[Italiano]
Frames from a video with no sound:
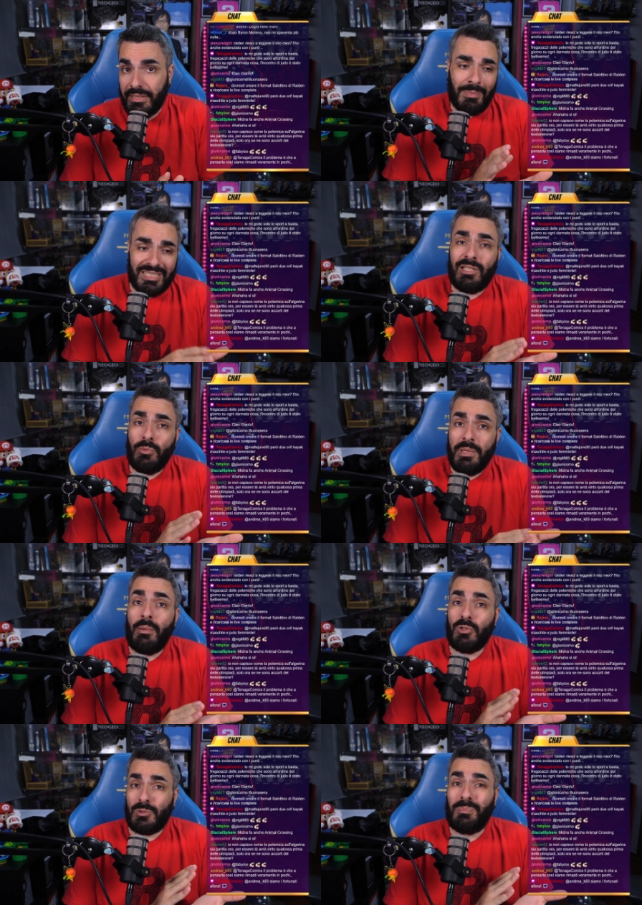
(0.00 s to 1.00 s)
Ma se
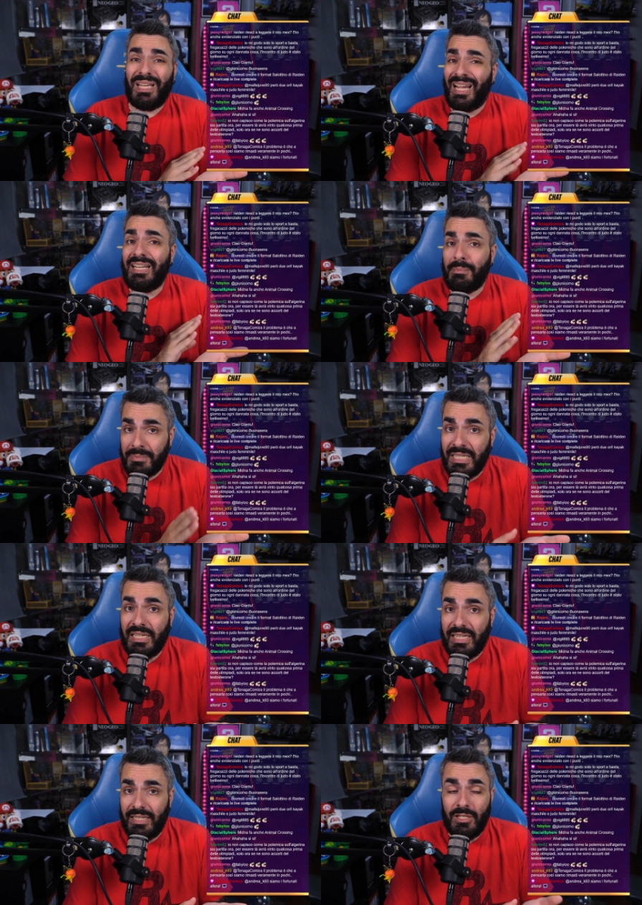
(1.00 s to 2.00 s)
dobbiamo sparare a
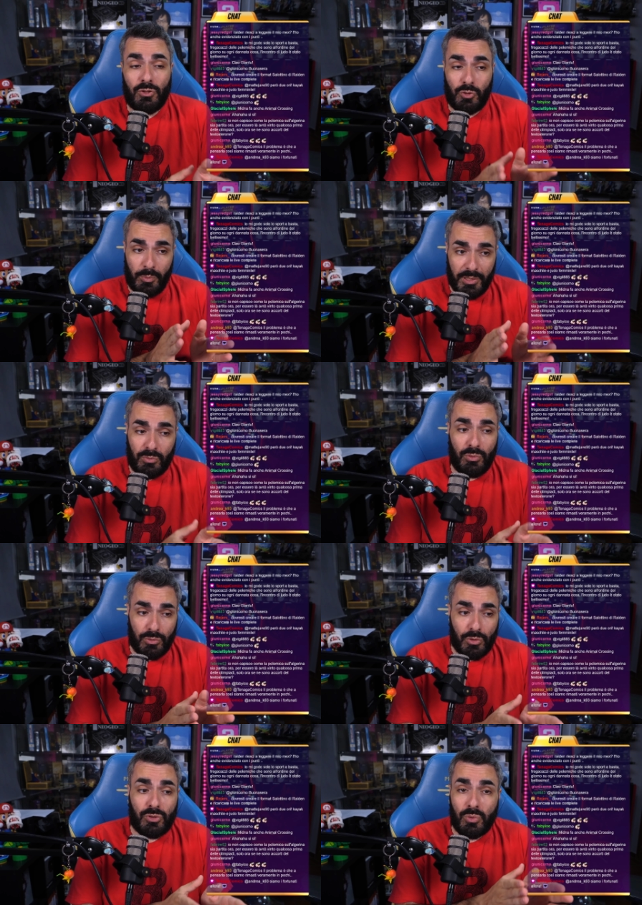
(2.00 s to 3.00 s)
mille,
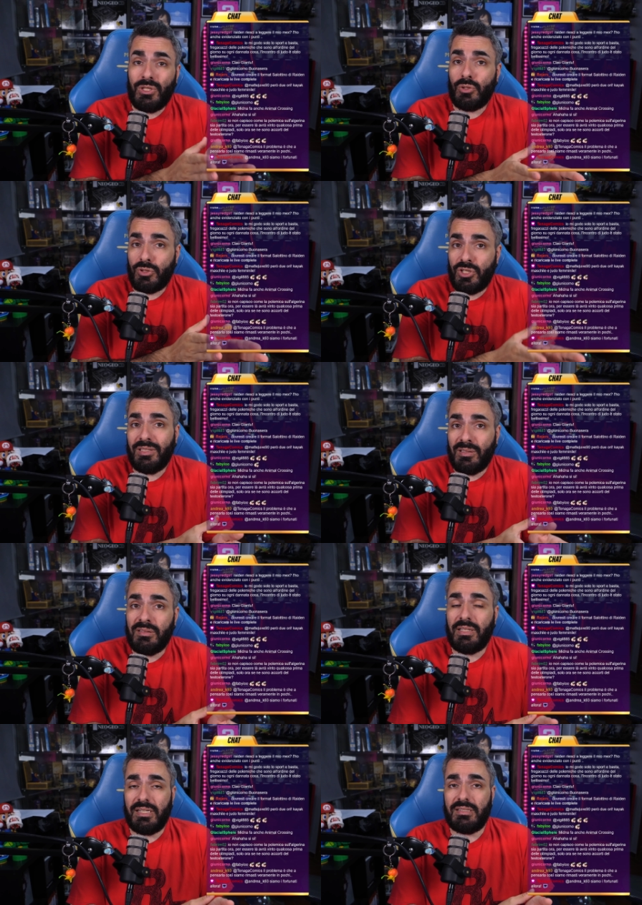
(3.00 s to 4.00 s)
soprattutto sui soggetti
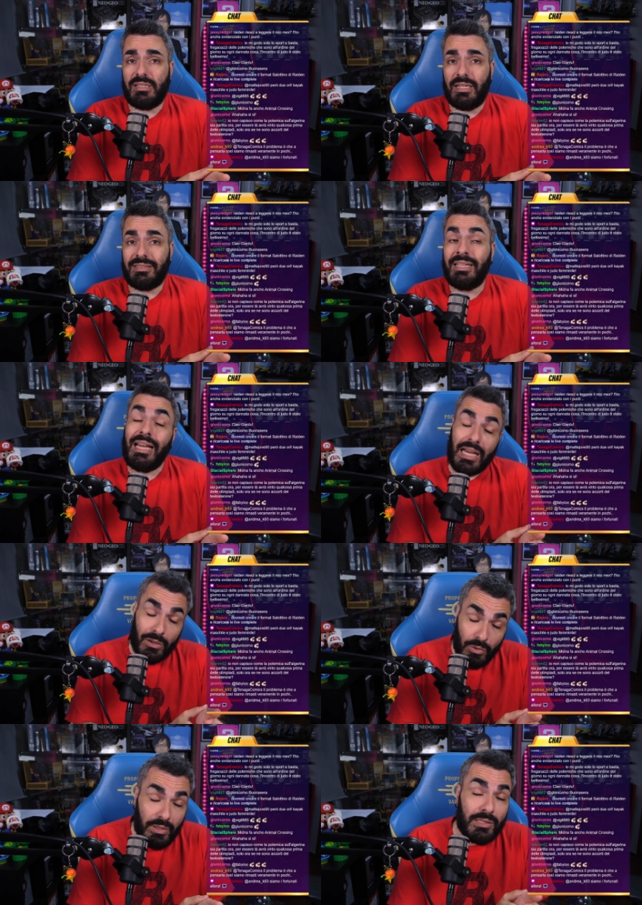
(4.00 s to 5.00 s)
interessati,
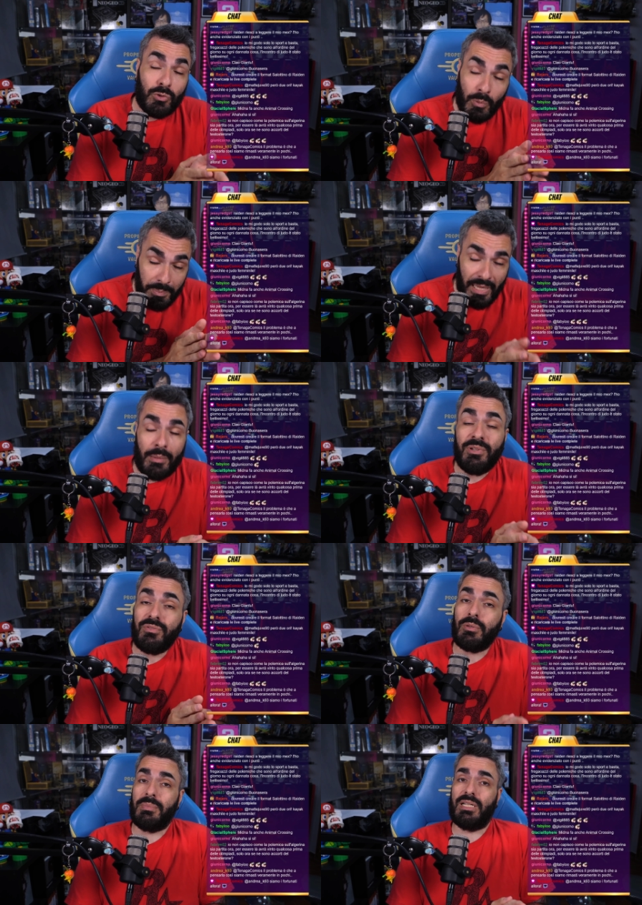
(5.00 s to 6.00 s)
allora dobbiamo
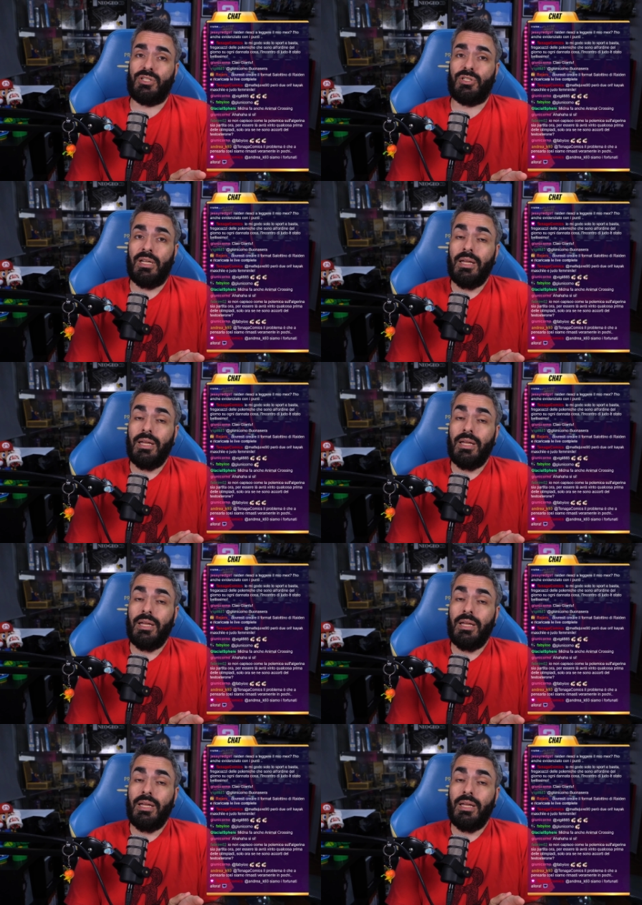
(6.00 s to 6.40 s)
informarci,